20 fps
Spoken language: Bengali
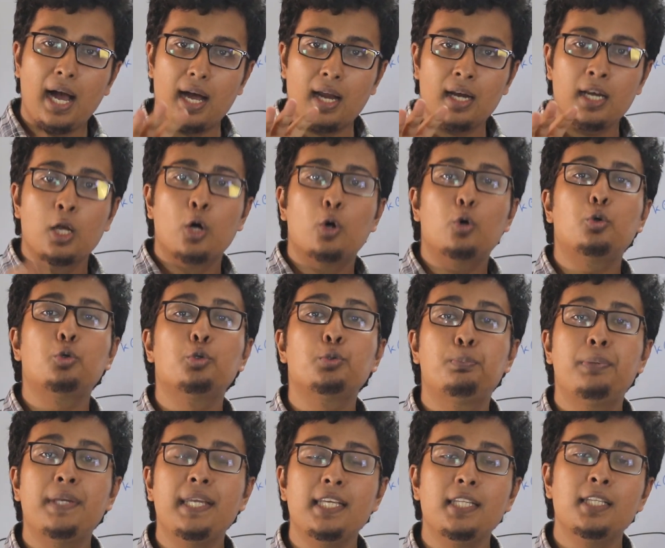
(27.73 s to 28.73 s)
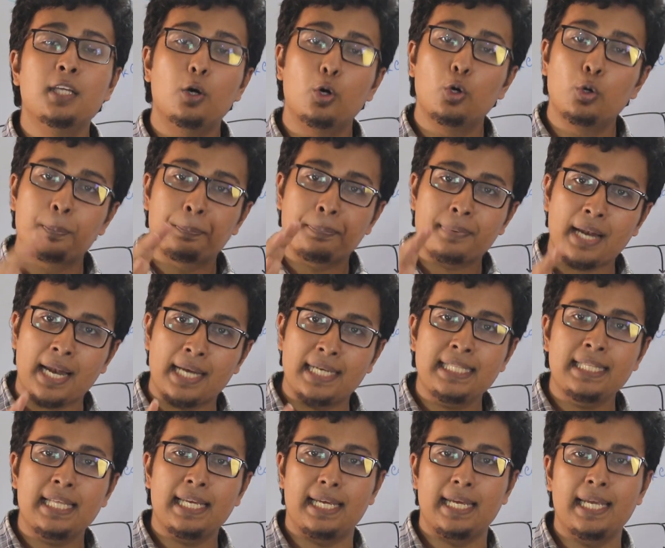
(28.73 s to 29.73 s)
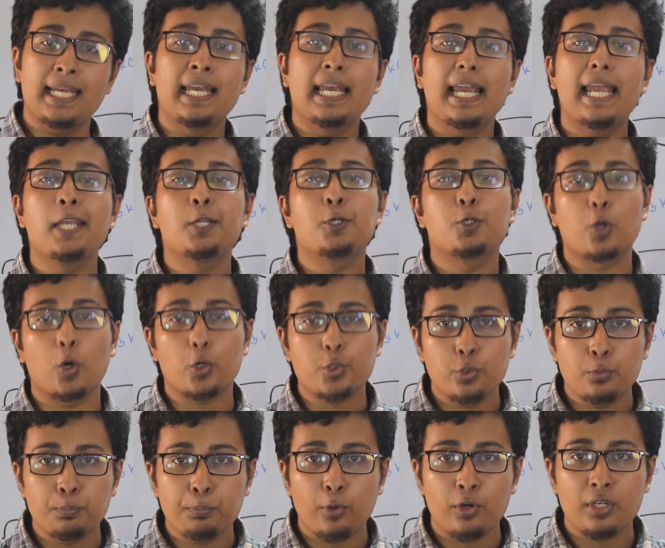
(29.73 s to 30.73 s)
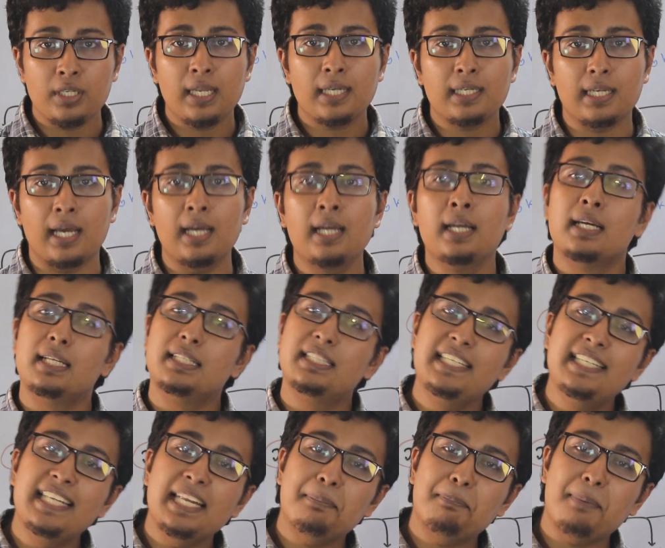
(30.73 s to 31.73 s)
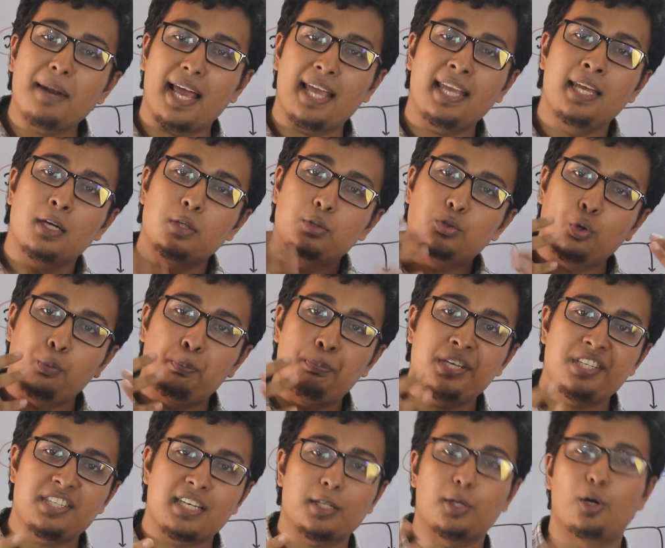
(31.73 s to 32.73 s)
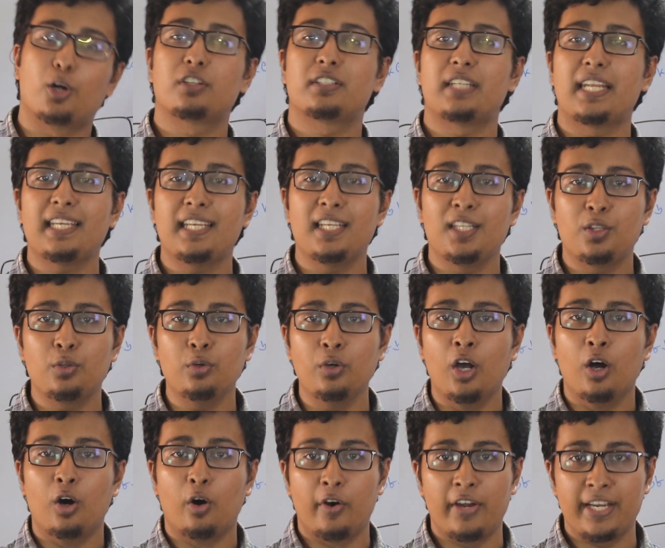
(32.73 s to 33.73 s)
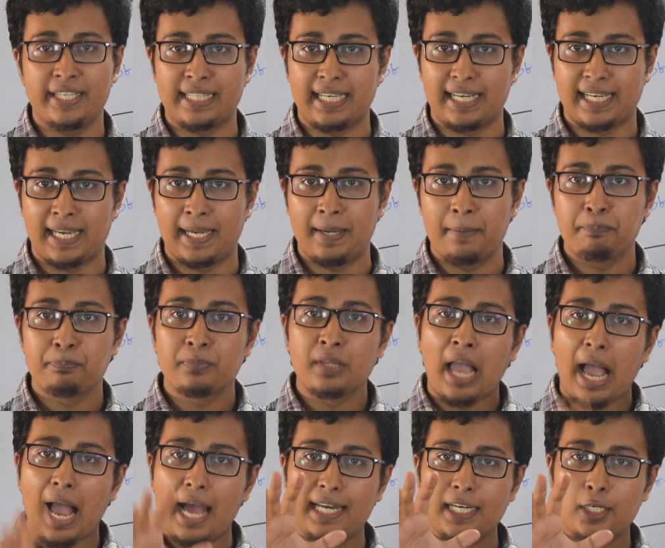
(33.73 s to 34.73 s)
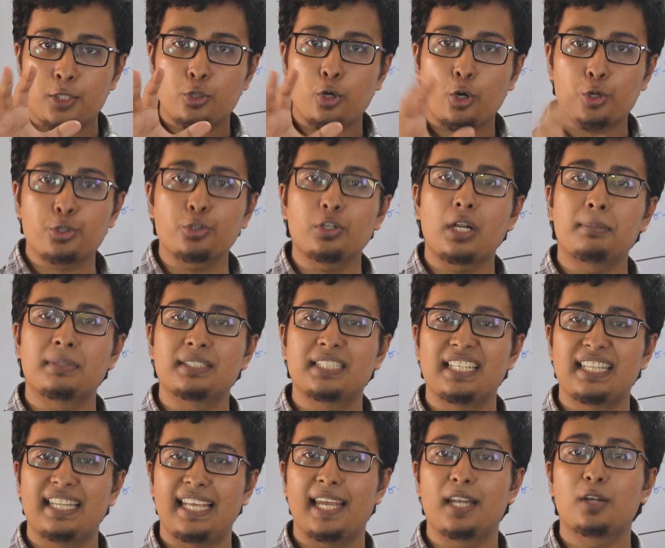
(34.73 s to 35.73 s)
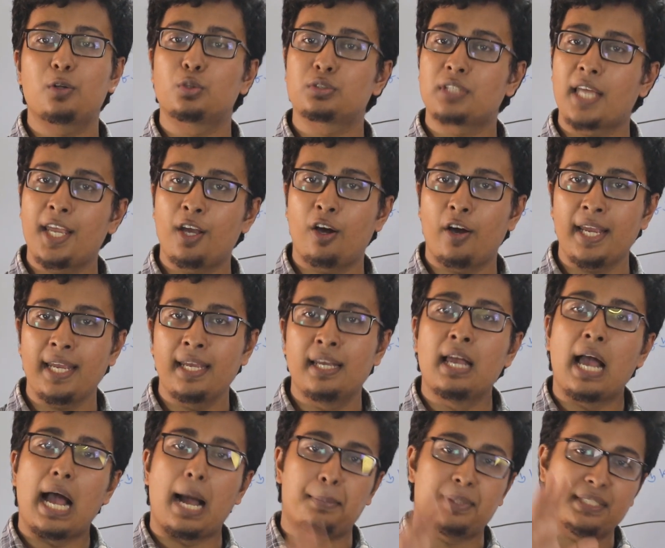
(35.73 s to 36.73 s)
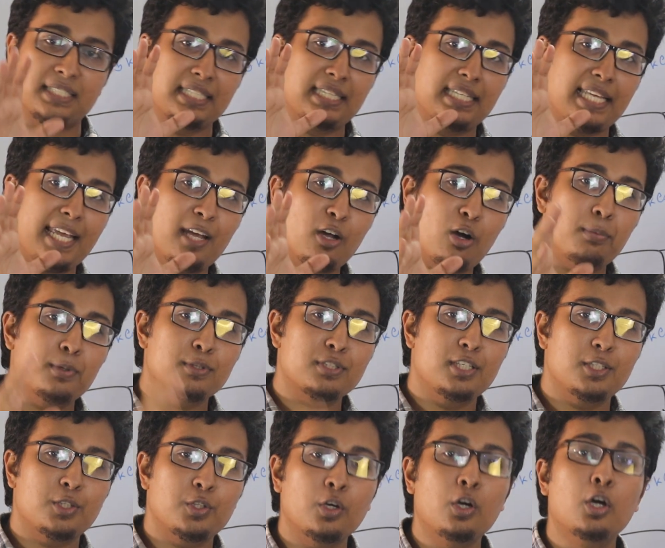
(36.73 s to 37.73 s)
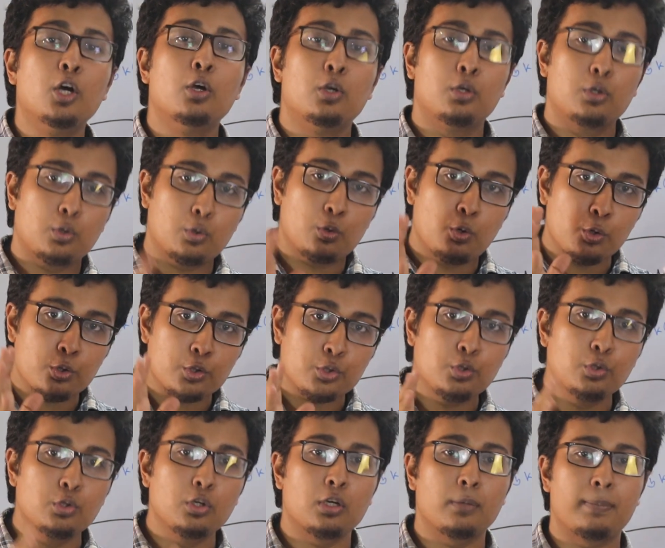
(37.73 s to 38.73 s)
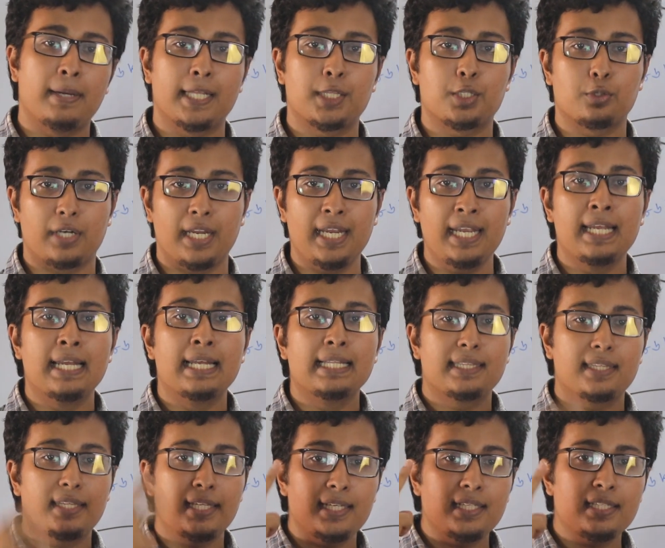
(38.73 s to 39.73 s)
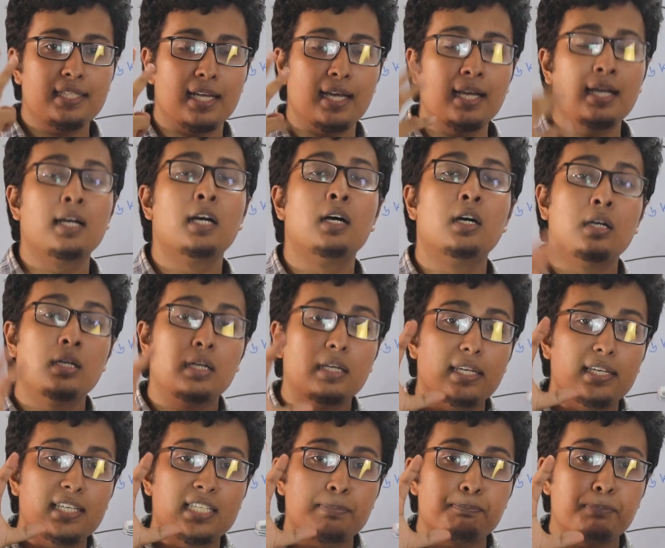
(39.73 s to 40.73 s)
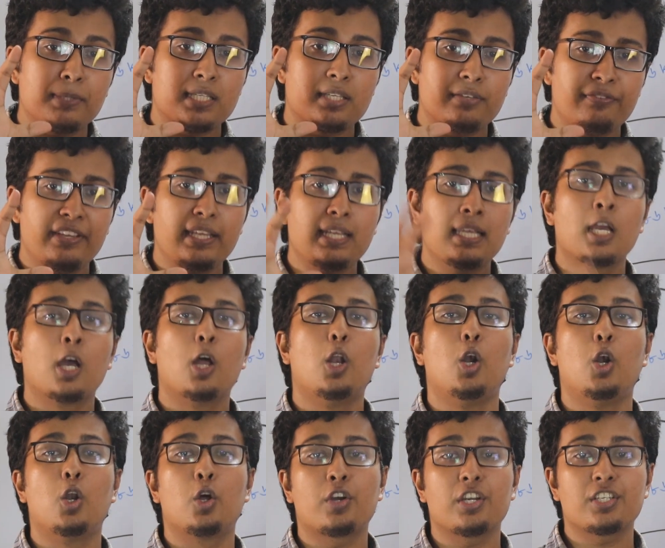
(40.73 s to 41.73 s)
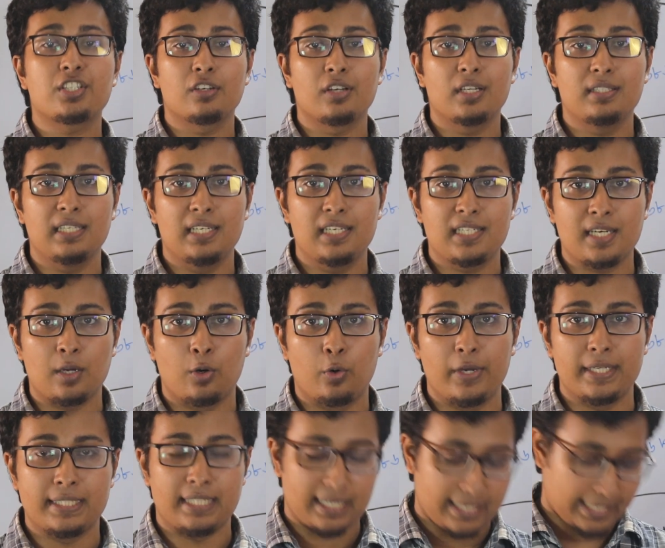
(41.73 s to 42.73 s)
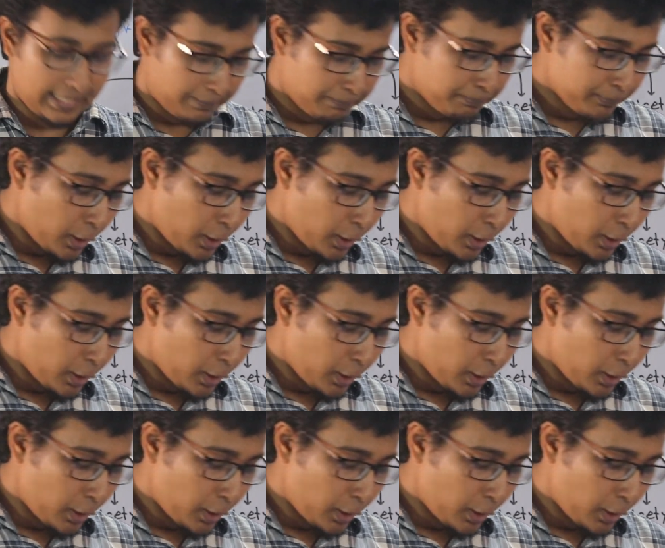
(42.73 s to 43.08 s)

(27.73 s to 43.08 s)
আর উদ্ভিদ ও প্রাণী দেহে এই শ্বসন প্রক্রিয়াটা দিনের প্রায় চব্বিশটা ঘন্টাই কিন্তু হয়ে থাকে আর এই শ্বসন আমাদের দেহের কোথায় হয় আমাদের দেহে অবস্থিত কোষগুলোর ভেতরে তিনটা স্পেসিফিক লোকেশনে জিনিসটা হয়ে থাকে